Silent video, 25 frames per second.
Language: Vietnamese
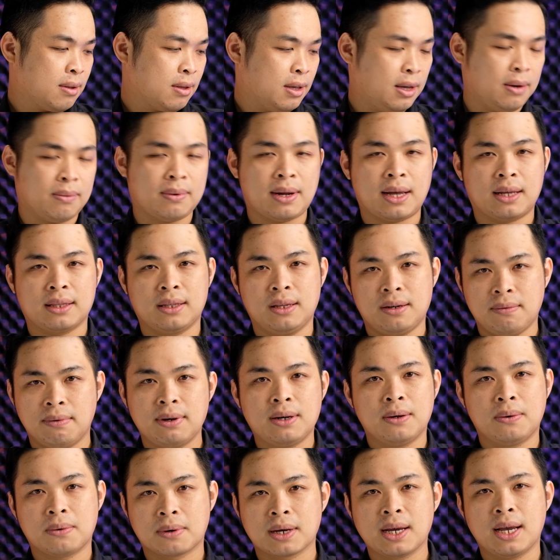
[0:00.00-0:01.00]
hiệu năng thì nó
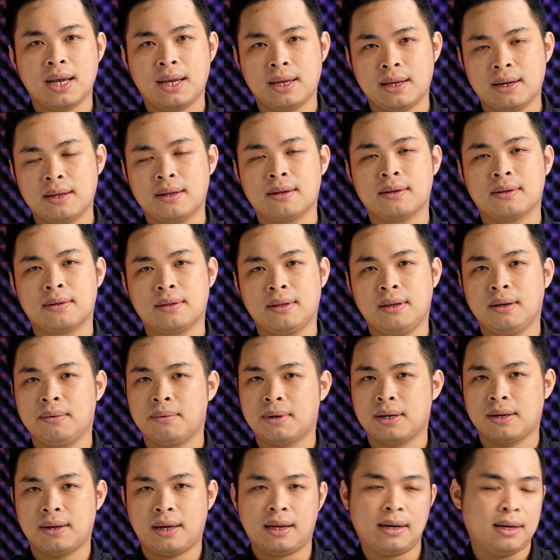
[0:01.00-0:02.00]
vẫn ok đó nhưng
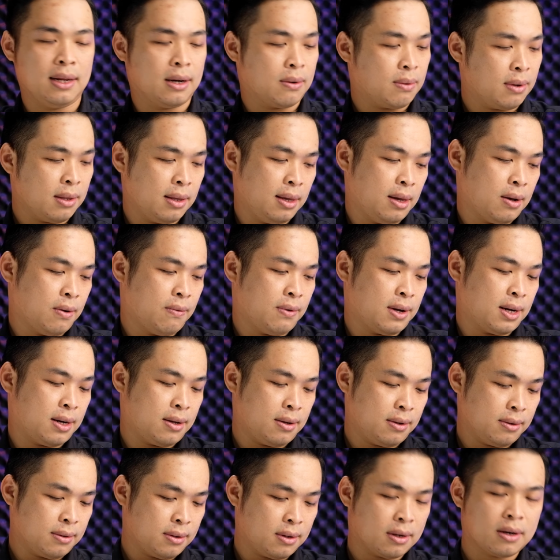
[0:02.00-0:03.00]
mà nó ăn điện quá nhiều và
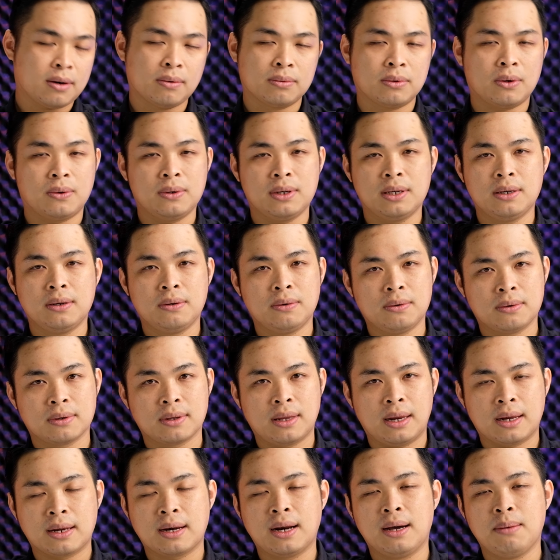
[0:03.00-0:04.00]
nó nó không tối ưu
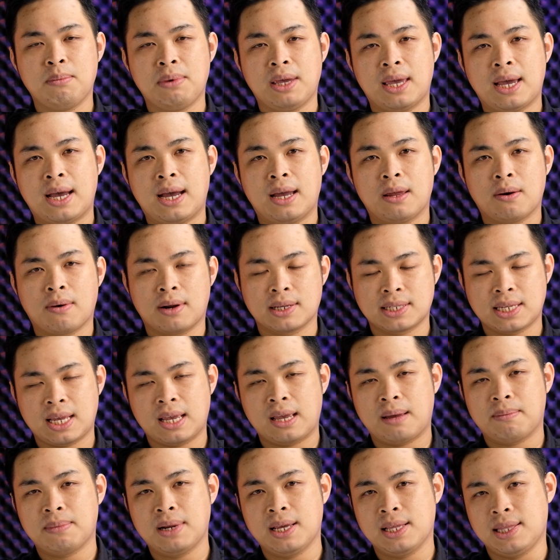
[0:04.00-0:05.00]
nên cái đời 12 và
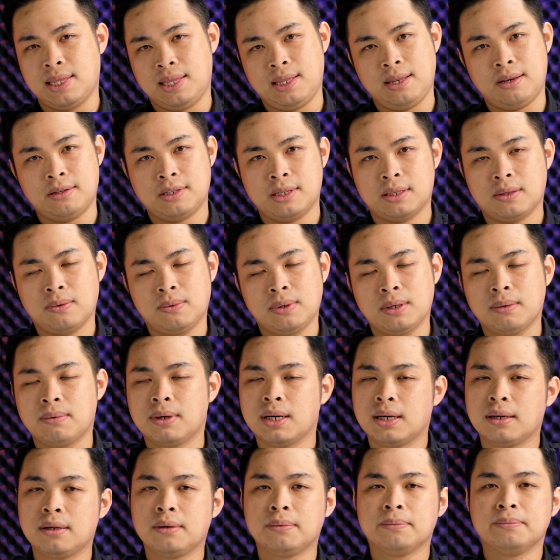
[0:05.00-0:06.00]
xài AMD thì nó sẽ tối ưu
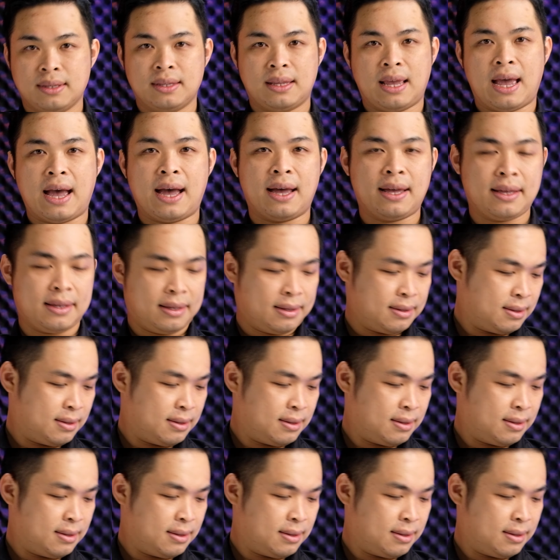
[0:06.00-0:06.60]
hơn à